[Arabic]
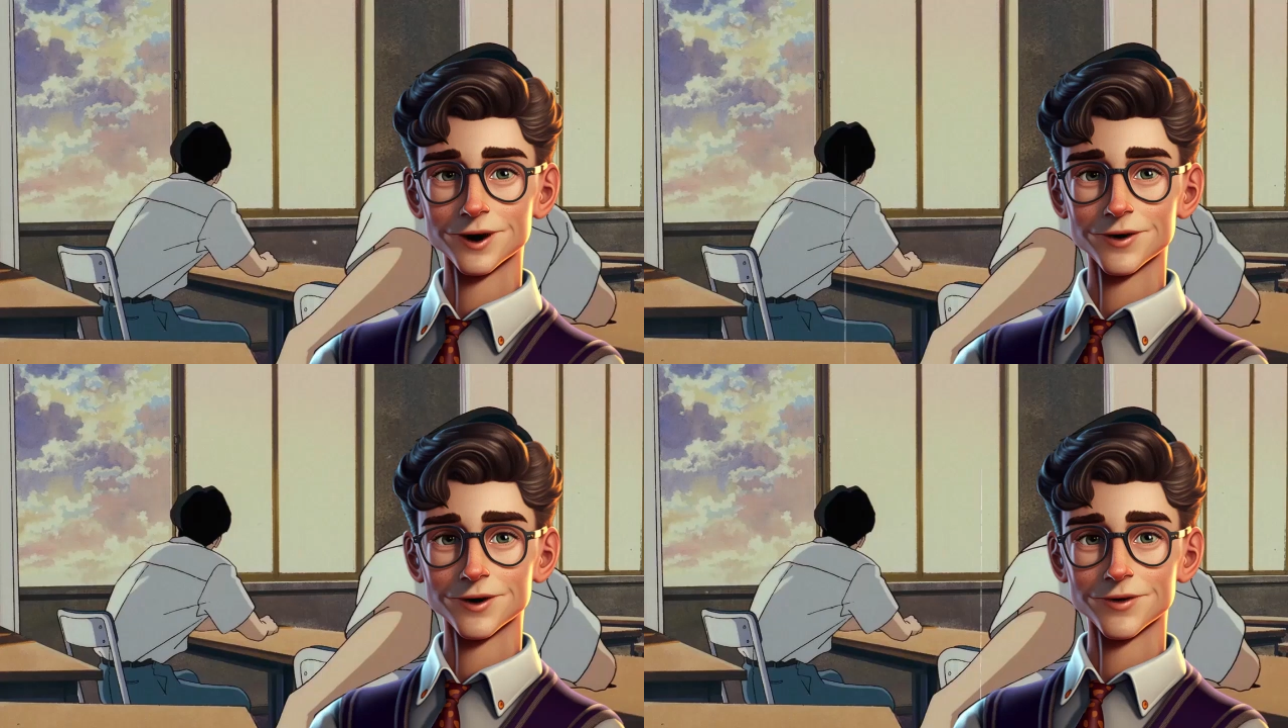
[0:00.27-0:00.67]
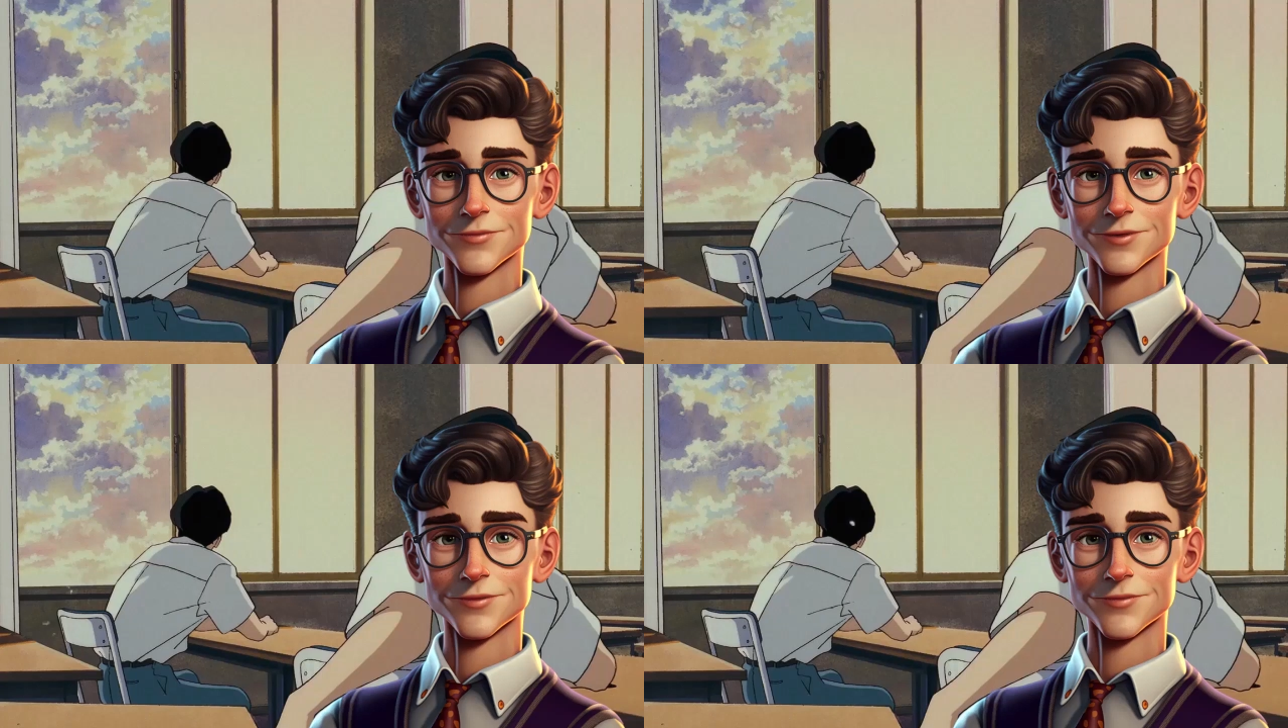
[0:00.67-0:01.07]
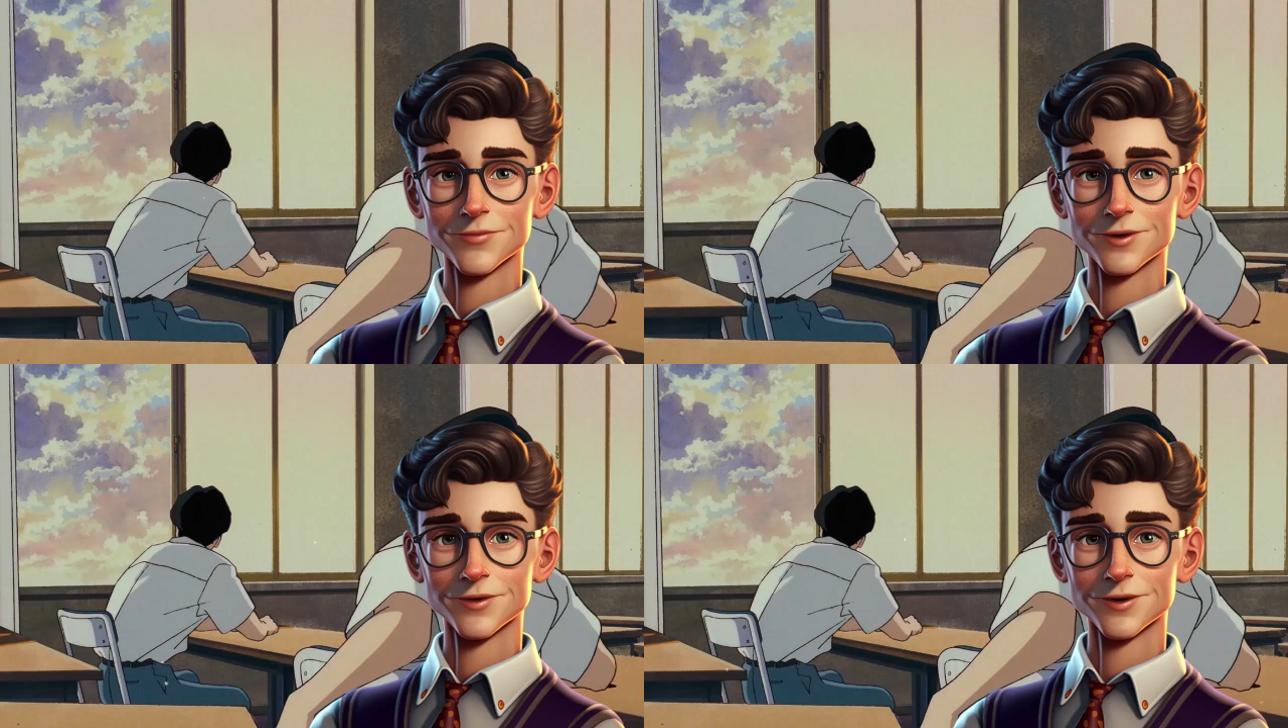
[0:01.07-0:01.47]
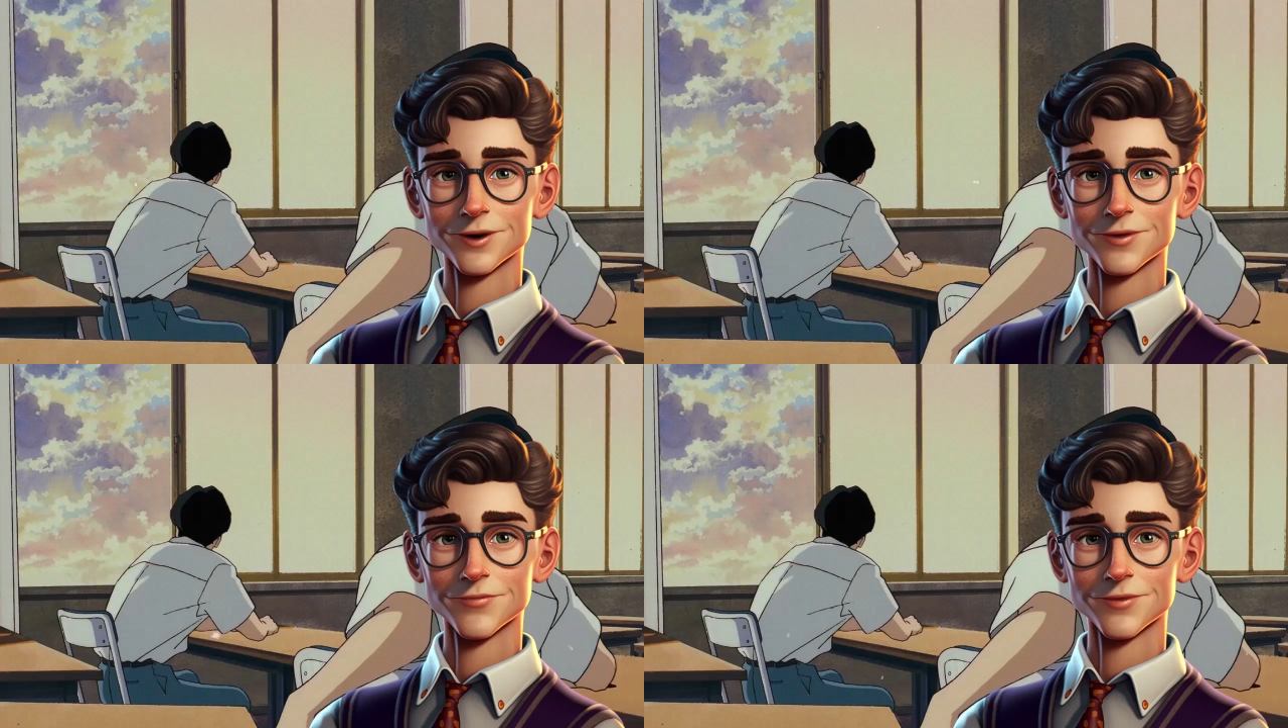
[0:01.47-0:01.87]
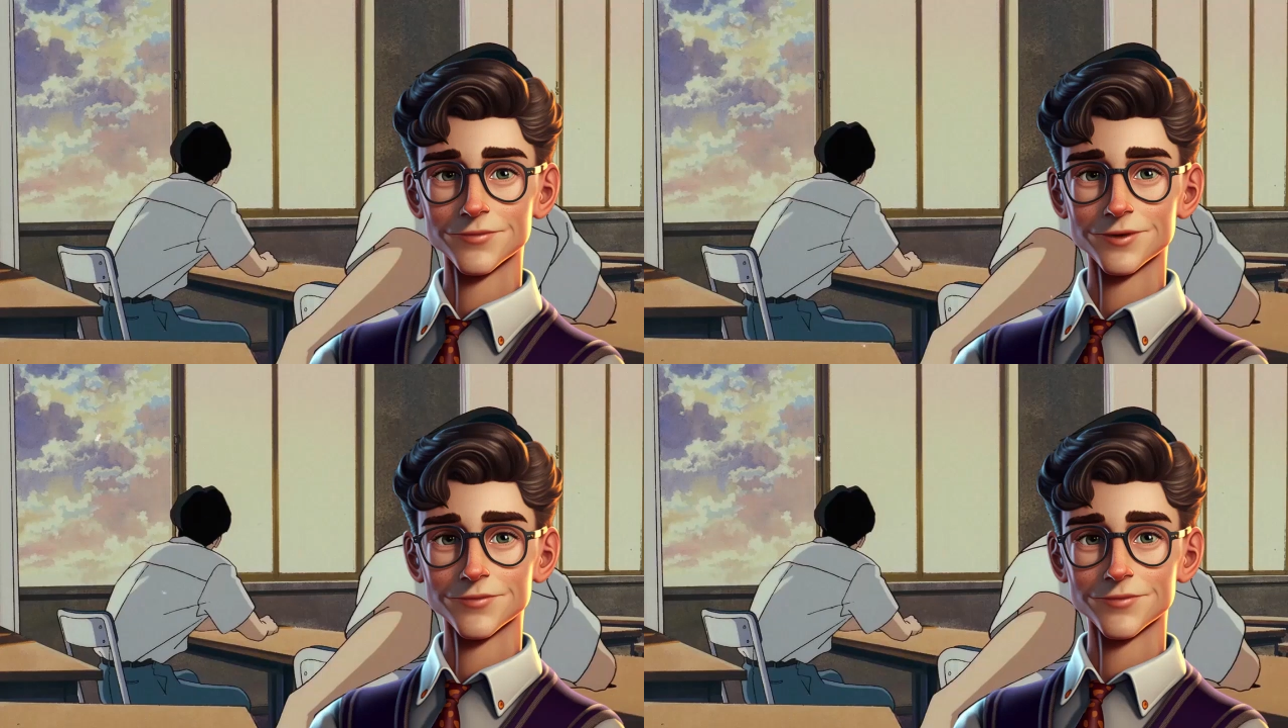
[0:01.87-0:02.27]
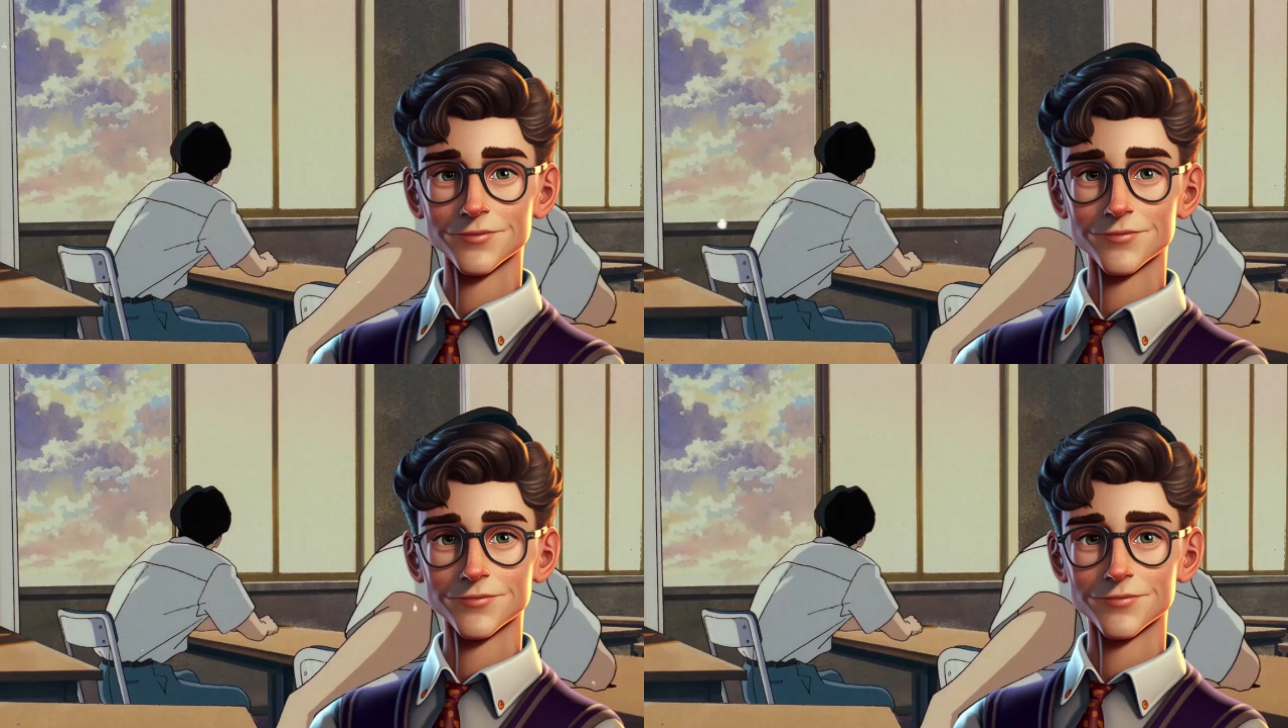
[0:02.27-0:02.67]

شنا هو احسن وقت تقرا فيه